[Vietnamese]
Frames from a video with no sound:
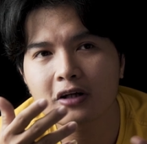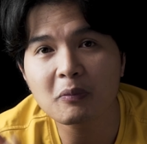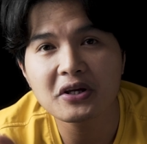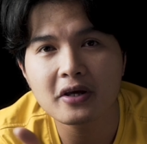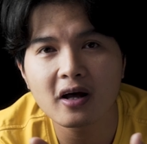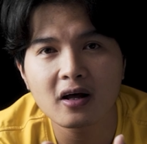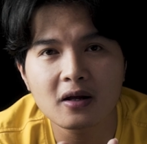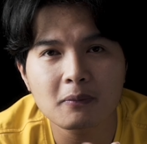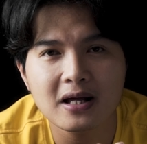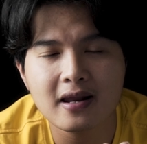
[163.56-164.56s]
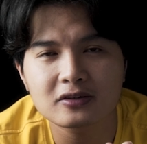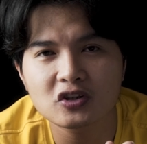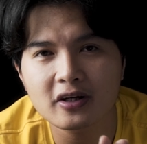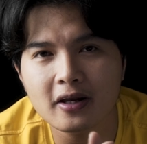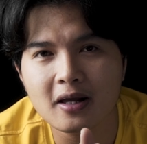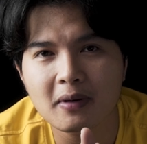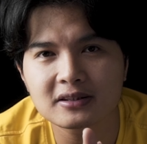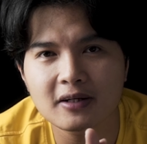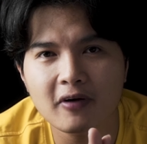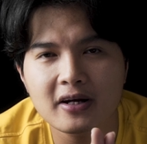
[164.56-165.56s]
còn bây giờ bạn đang suy nghĩ là
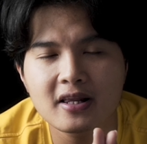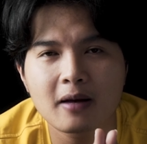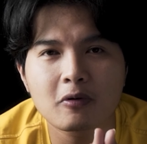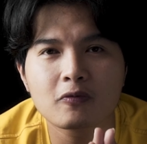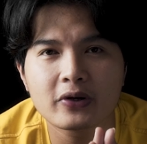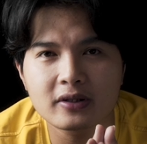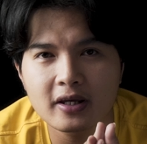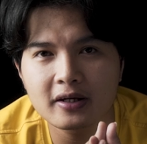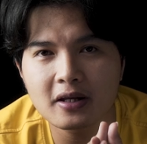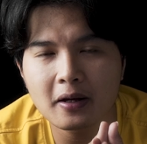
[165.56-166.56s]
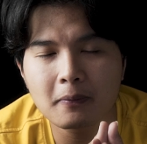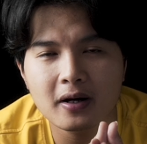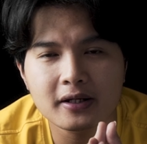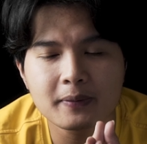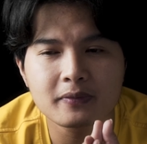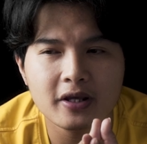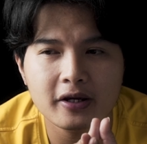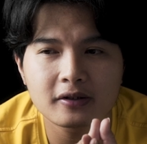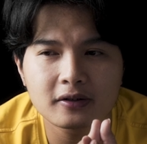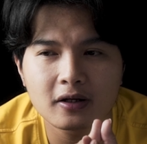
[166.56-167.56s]
bạn sẽ phải đi làm công việc gì để mà kiếm
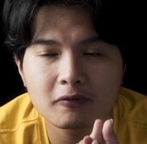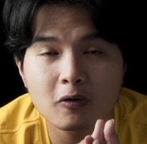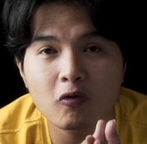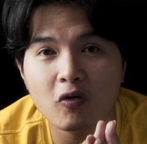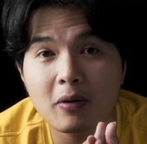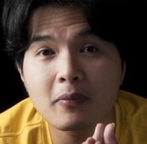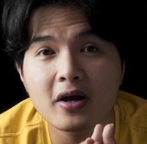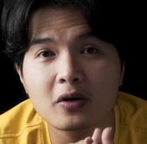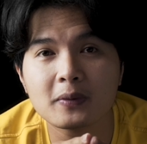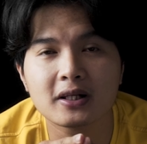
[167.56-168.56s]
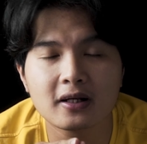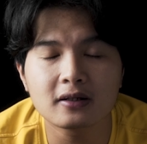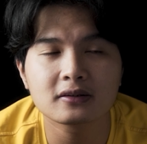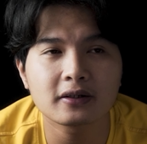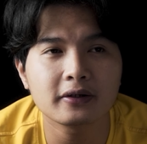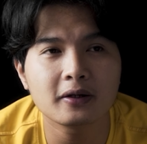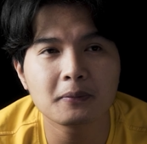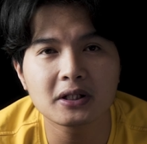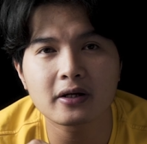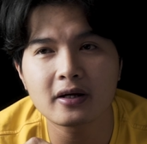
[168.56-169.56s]
tiền à, phục vụ đam mê của mình á thì à,
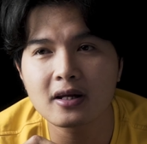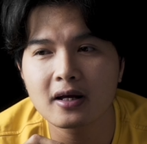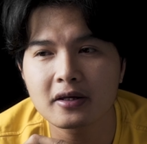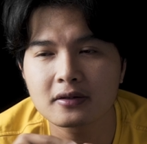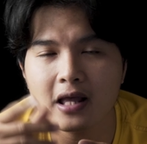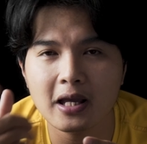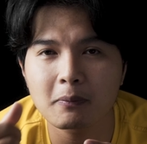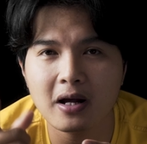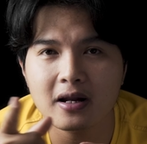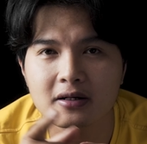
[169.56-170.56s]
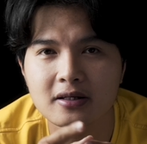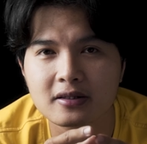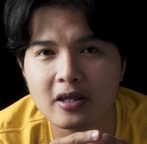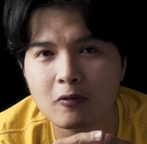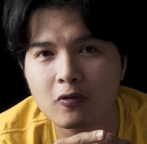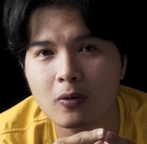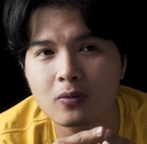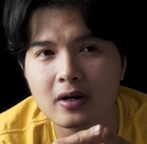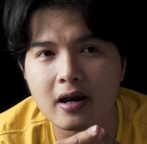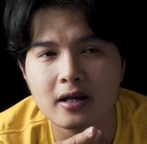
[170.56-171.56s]
mình nghĩ là hiện tại bạn đang đi theo phụ
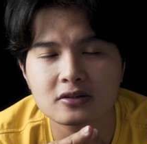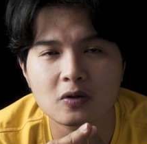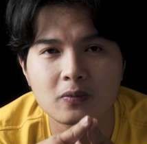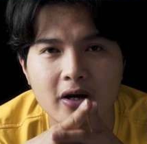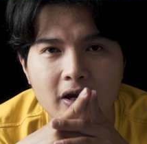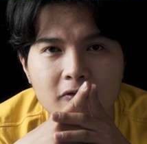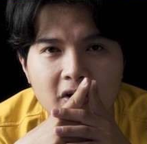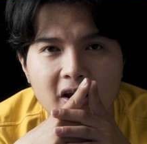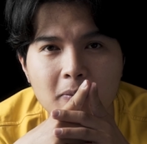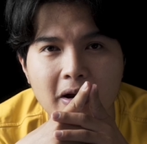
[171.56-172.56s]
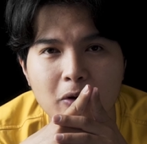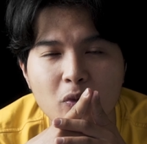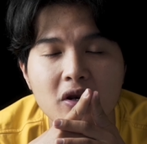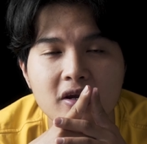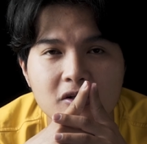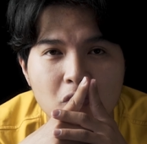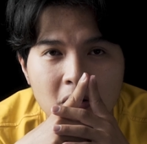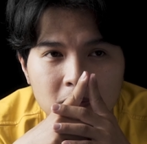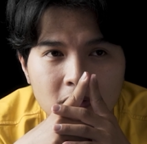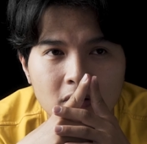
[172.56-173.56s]
các anh trong nghề về cái mảng wedding đúng
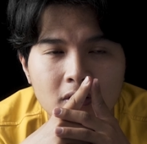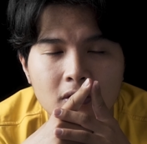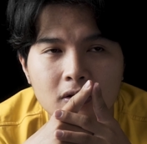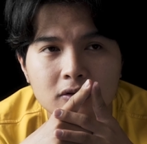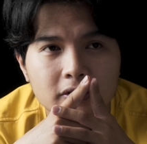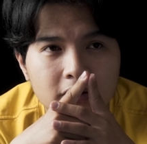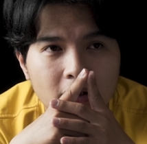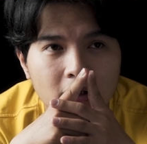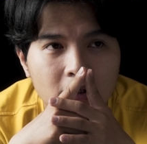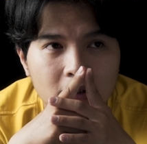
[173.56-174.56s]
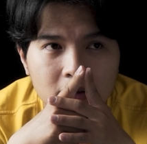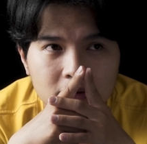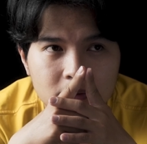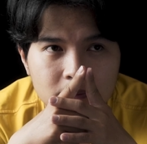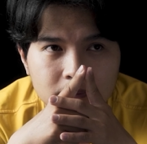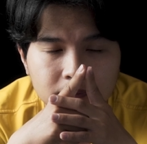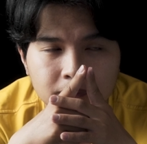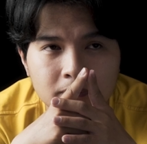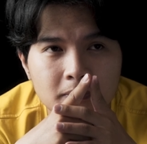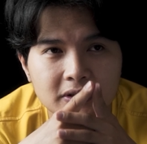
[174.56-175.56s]
không thì uh,